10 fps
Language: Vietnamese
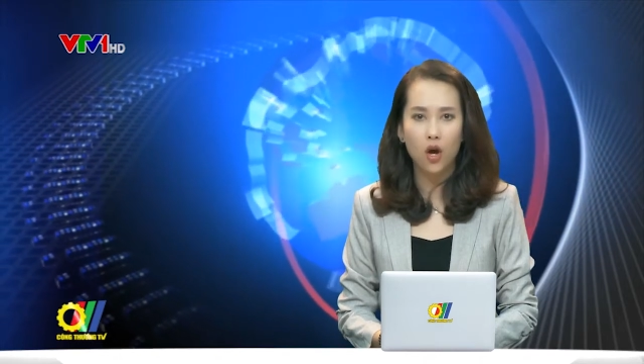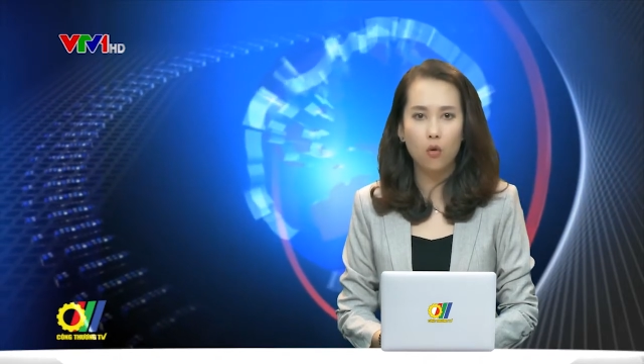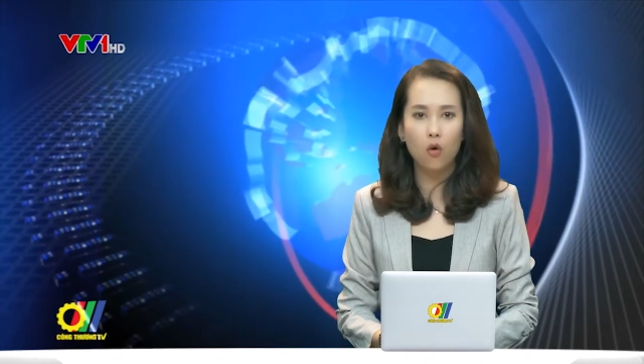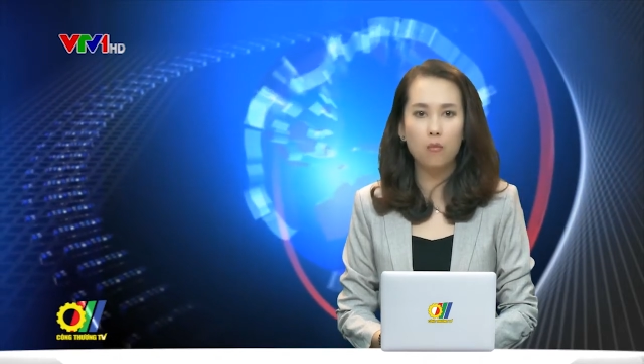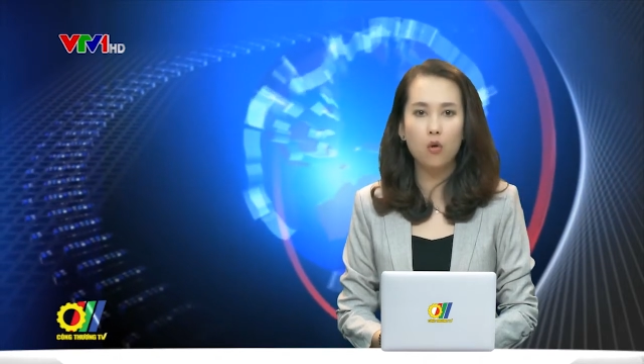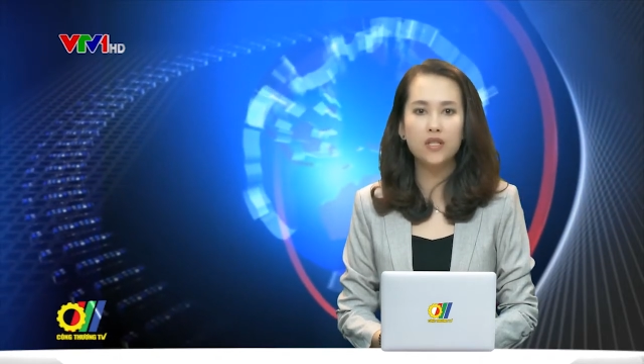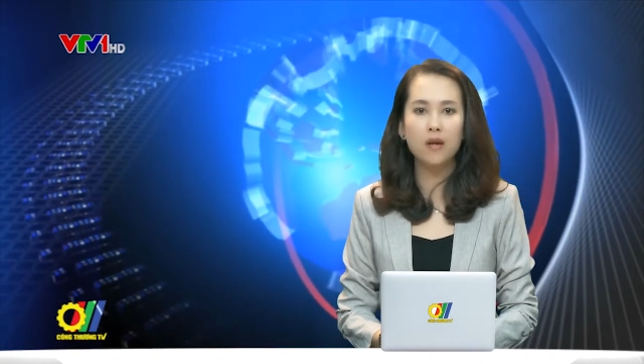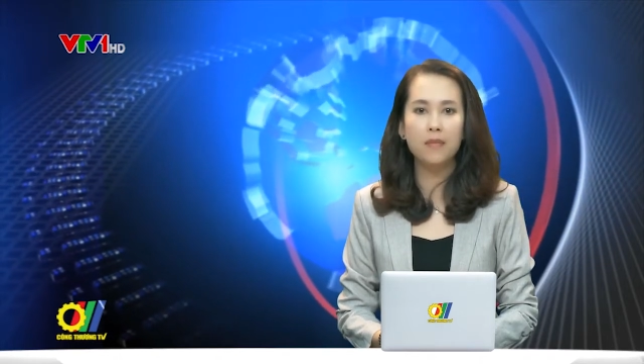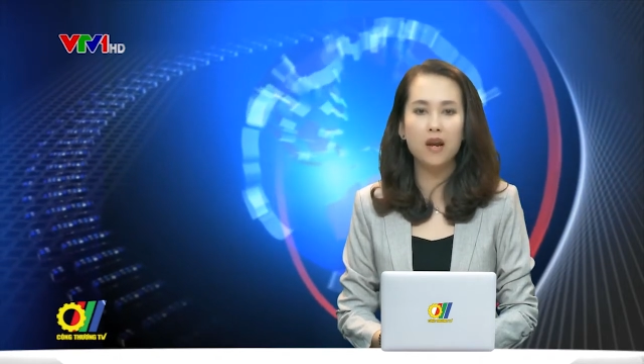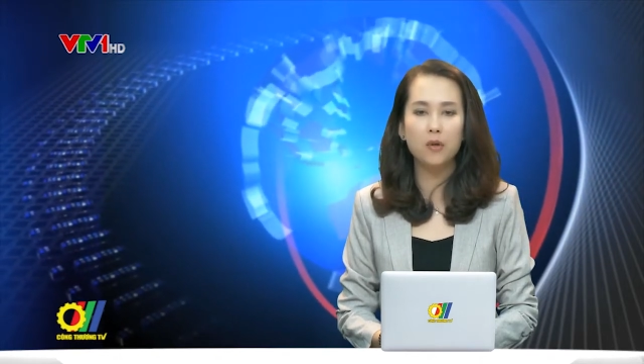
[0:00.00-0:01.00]
của
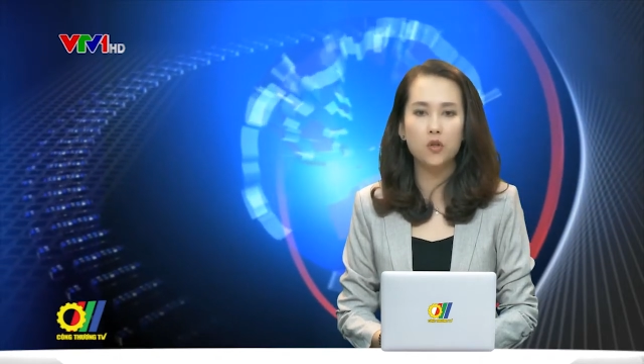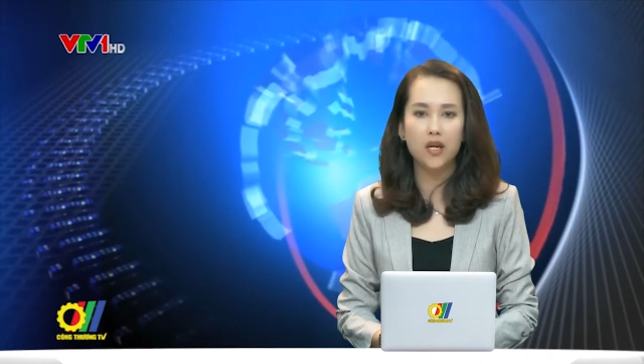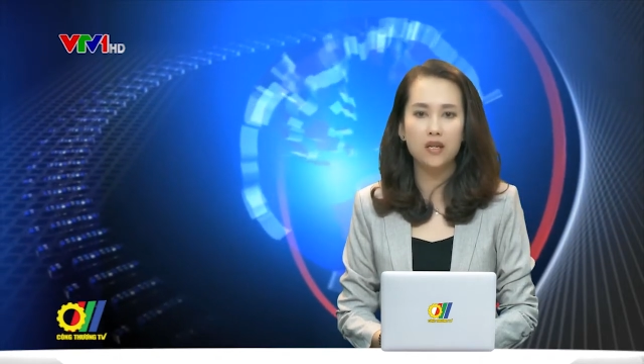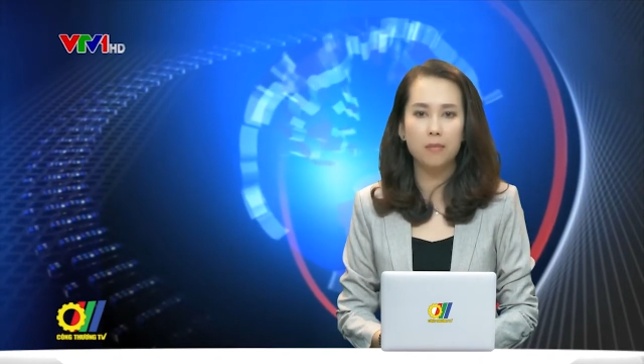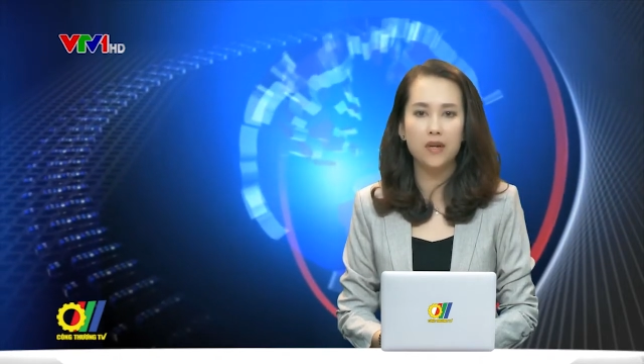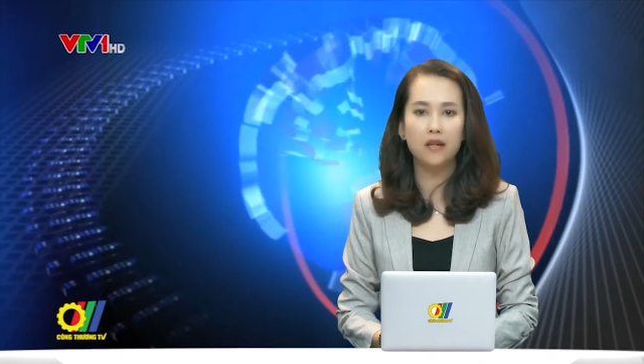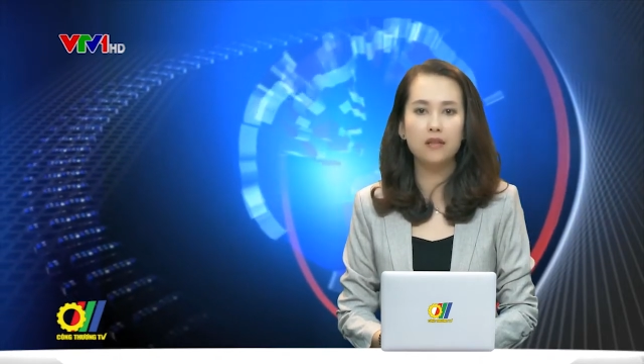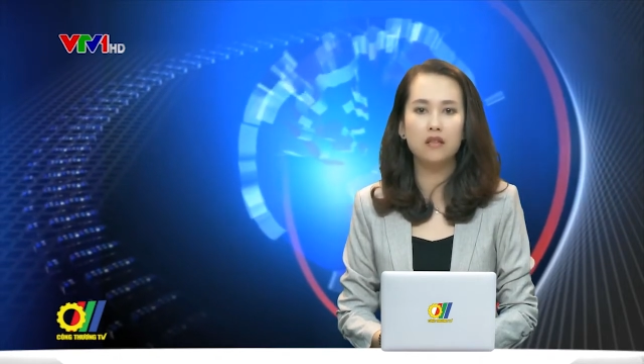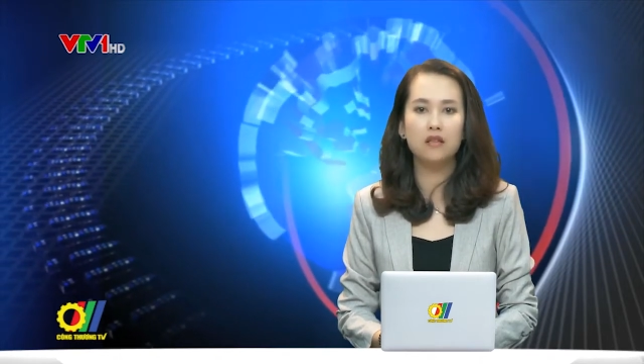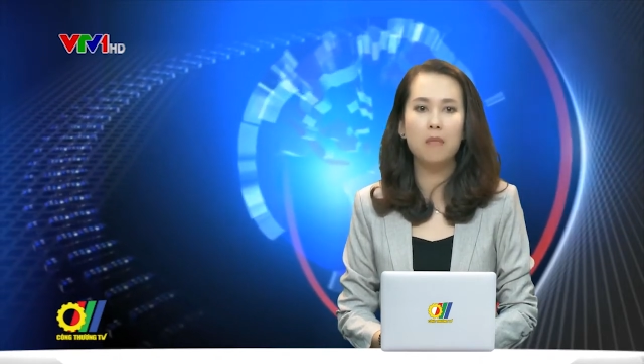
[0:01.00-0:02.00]
450 doanh nghiệp đến
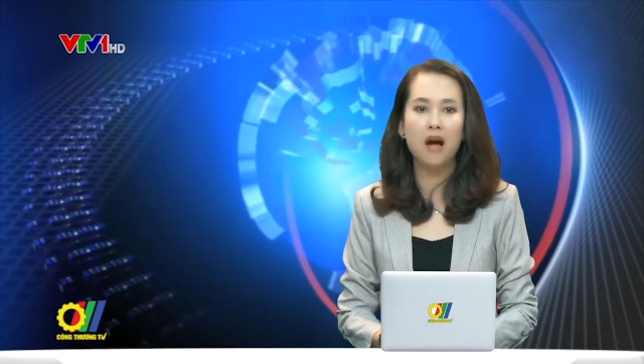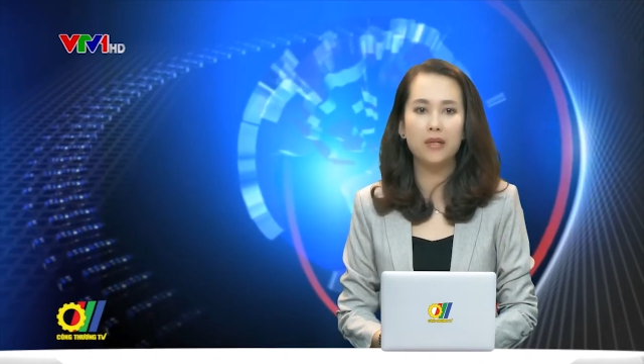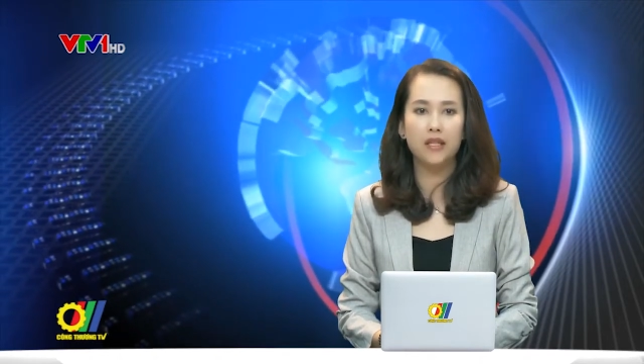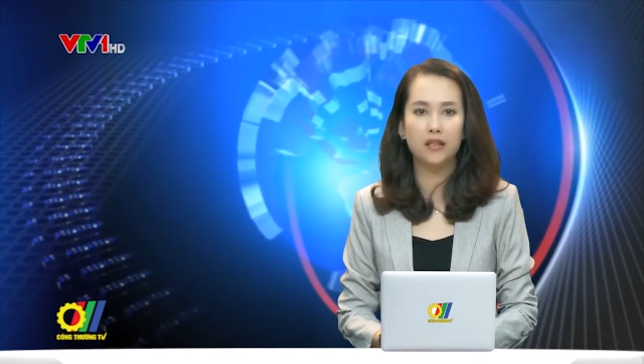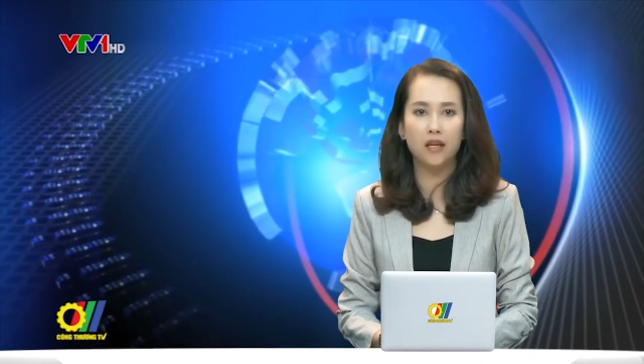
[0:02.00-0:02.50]
từ 30 tỉnh,